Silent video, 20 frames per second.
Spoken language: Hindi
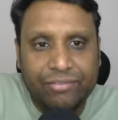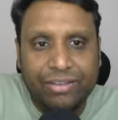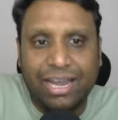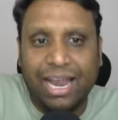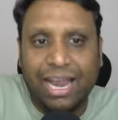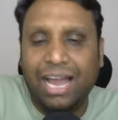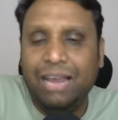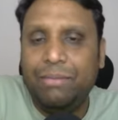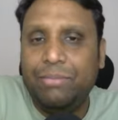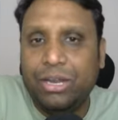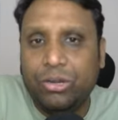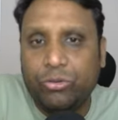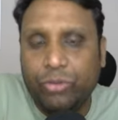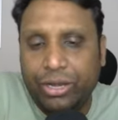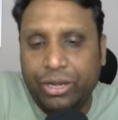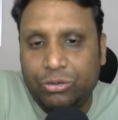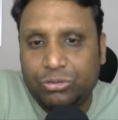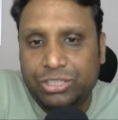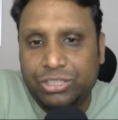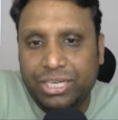फिलहाल
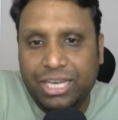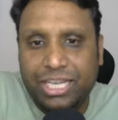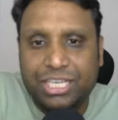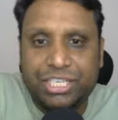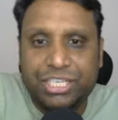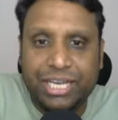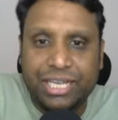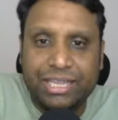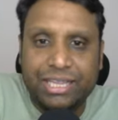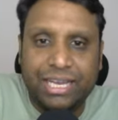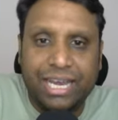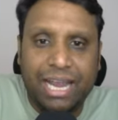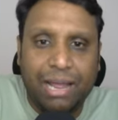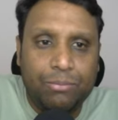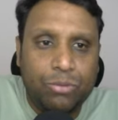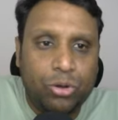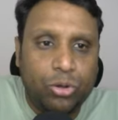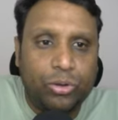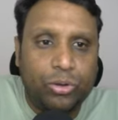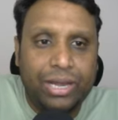बिटकॉइन उसी रेंज के अंदर है
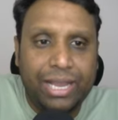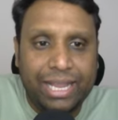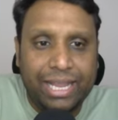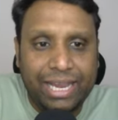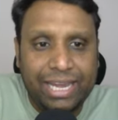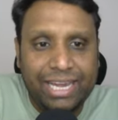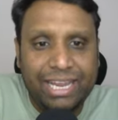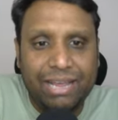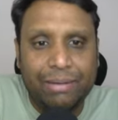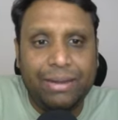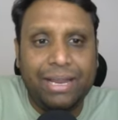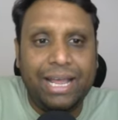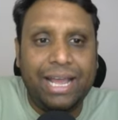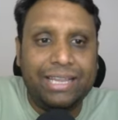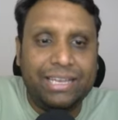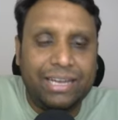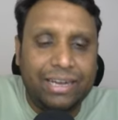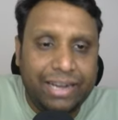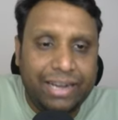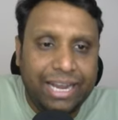हम लोगों ने एक एरिया
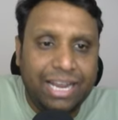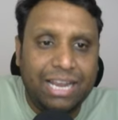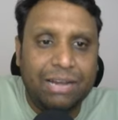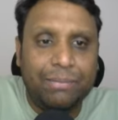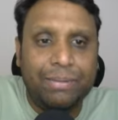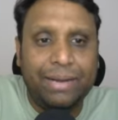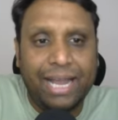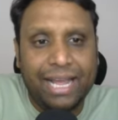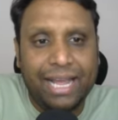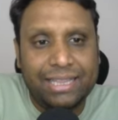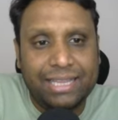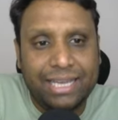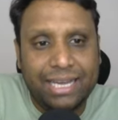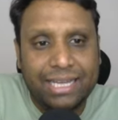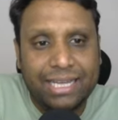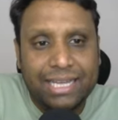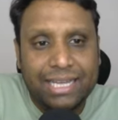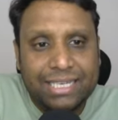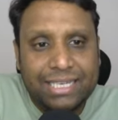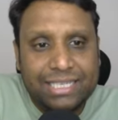बनाया था ट्रेंगल बनाया था